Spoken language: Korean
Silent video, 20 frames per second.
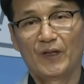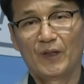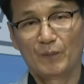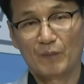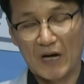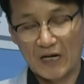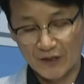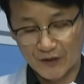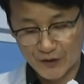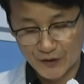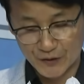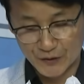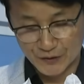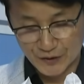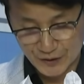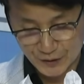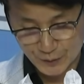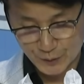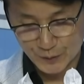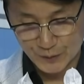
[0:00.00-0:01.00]

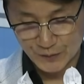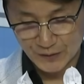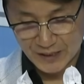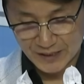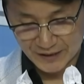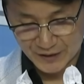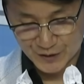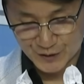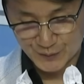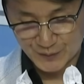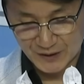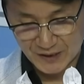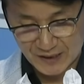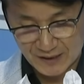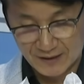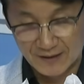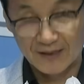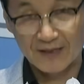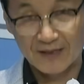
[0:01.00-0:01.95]
밝혀드리도록 하겠습니다.